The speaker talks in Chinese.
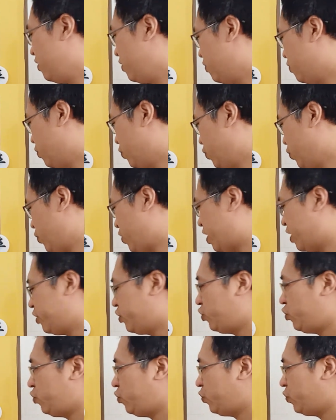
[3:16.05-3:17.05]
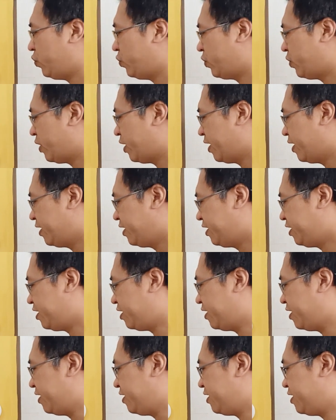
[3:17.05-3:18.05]
无路可去，
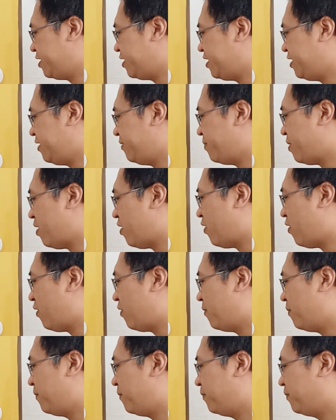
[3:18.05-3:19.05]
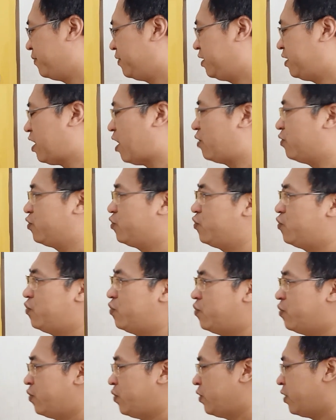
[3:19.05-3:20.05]
只能是进炮挡
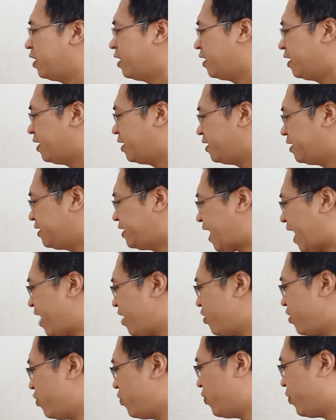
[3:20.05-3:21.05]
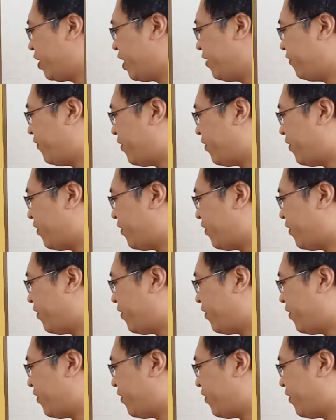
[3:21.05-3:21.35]
住，然后黑